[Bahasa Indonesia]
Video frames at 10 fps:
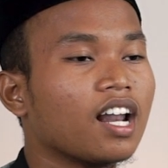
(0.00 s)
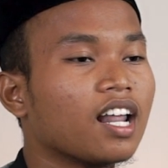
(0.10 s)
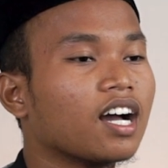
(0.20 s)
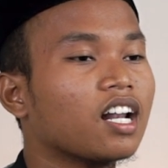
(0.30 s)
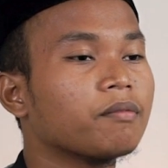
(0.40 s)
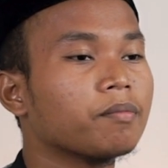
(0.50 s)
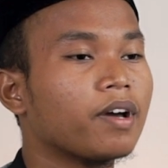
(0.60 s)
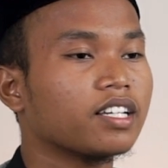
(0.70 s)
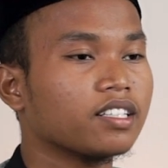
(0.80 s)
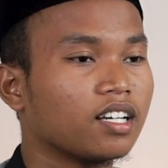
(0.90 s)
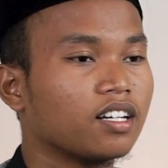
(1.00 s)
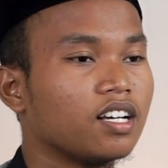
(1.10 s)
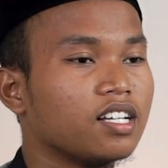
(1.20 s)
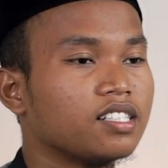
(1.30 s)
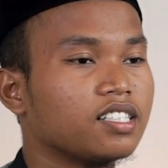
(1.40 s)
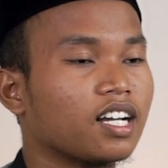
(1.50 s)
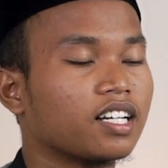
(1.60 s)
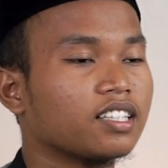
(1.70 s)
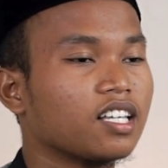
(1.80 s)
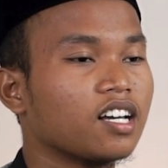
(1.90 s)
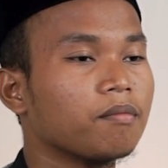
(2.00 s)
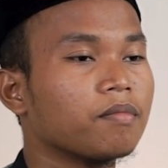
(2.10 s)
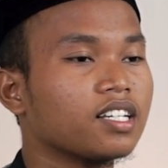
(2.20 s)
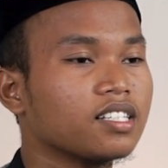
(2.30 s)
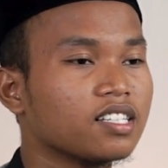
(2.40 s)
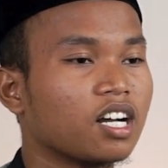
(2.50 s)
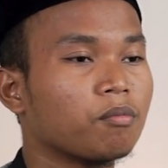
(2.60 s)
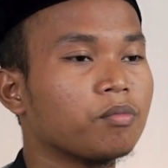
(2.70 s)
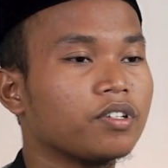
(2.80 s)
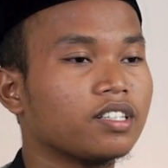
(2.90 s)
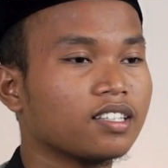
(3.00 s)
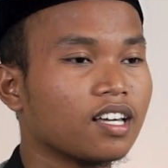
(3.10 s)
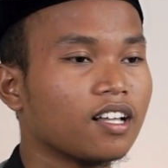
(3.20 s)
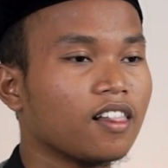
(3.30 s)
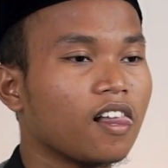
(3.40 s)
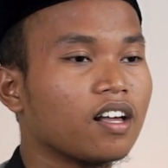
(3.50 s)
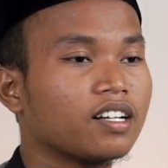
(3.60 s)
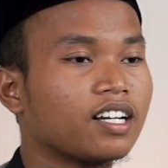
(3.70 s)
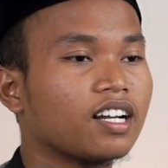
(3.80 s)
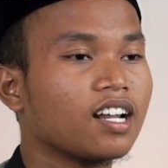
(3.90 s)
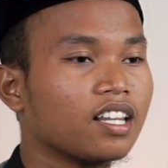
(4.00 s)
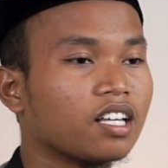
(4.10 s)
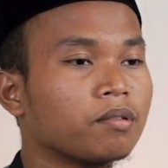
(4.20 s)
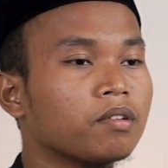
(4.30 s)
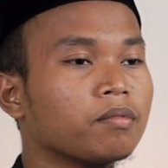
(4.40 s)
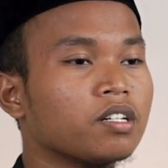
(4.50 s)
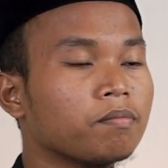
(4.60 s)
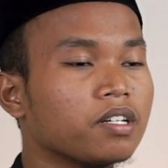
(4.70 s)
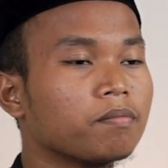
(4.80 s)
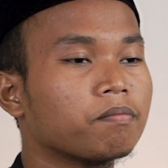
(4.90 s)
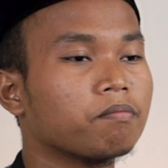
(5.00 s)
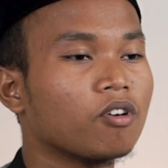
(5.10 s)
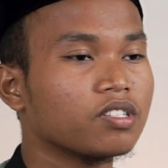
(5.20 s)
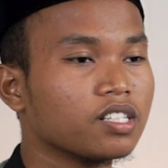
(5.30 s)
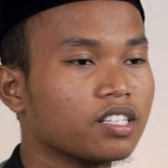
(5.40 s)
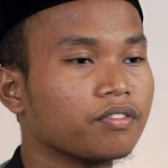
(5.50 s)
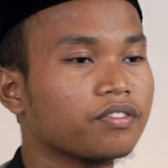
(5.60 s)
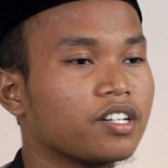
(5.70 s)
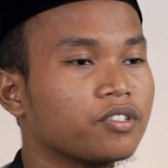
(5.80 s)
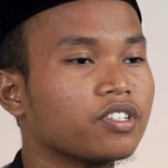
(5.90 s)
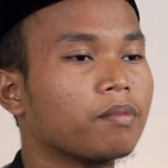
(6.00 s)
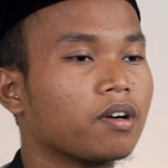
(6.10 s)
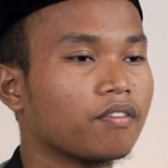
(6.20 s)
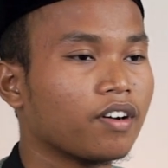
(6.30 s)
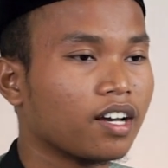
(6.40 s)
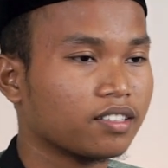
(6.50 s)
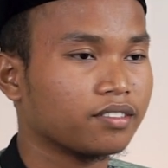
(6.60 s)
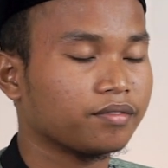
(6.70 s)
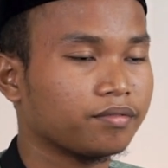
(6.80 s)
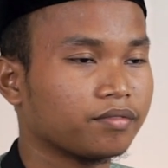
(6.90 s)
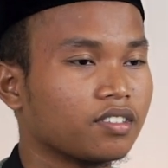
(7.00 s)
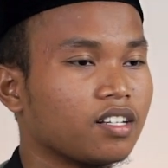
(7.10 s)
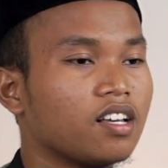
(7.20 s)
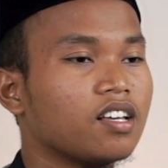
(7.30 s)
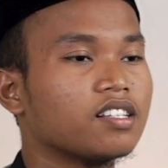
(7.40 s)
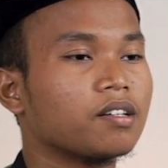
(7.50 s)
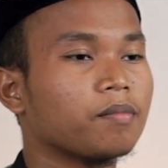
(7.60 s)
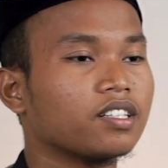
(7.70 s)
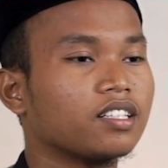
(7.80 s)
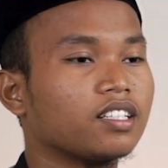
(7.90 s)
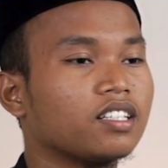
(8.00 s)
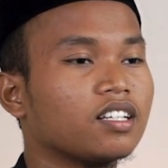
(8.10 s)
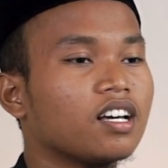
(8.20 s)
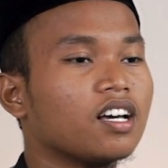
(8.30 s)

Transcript: alangkah lebih baiknya jika kita mengisi ngabuburit kita dengan hal yang lebih positif dan juga bermanfaat. Seperti